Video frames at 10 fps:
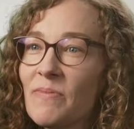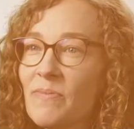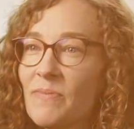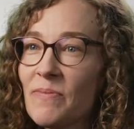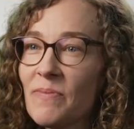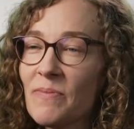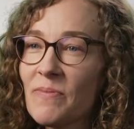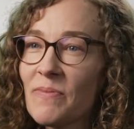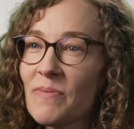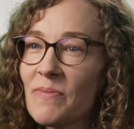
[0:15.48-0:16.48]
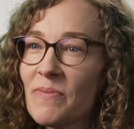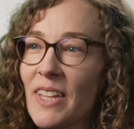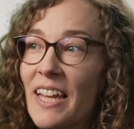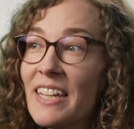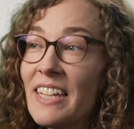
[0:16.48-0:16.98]
Fünf Fakten über dich.
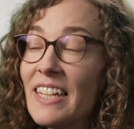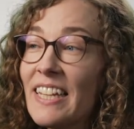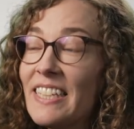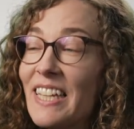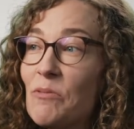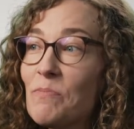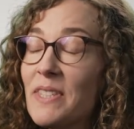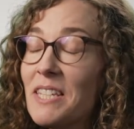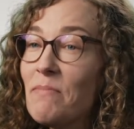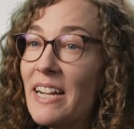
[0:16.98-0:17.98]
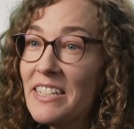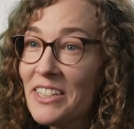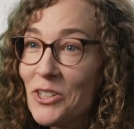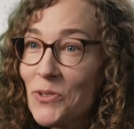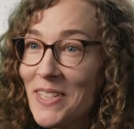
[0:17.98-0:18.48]
Ich habe sieben
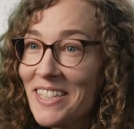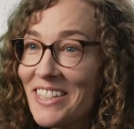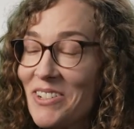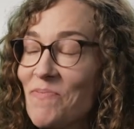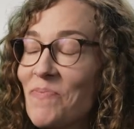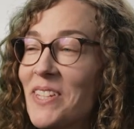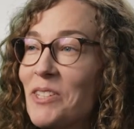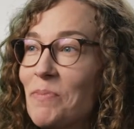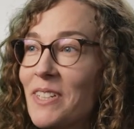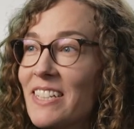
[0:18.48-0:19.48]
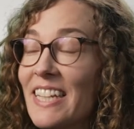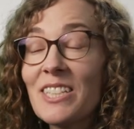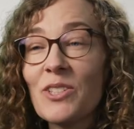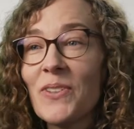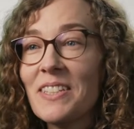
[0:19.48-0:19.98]
ältere Geschwister. Ich bin
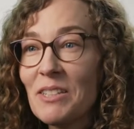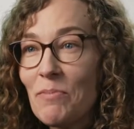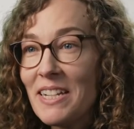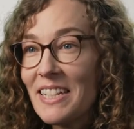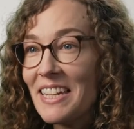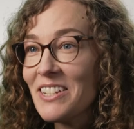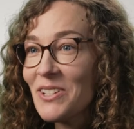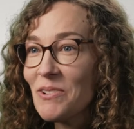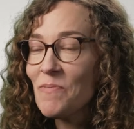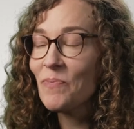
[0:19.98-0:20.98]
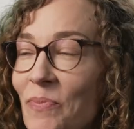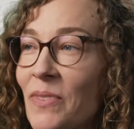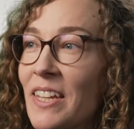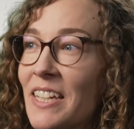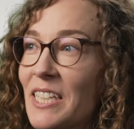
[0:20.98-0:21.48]
26 Mal Tante.
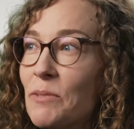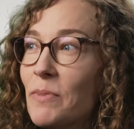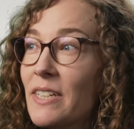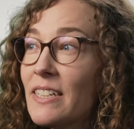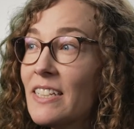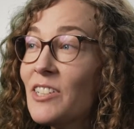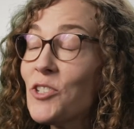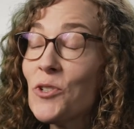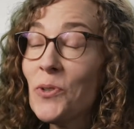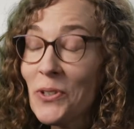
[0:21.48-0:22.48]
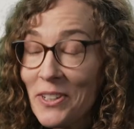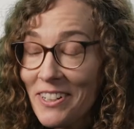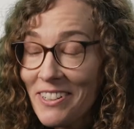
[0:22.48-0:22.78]
Ich bin Ingenieurin.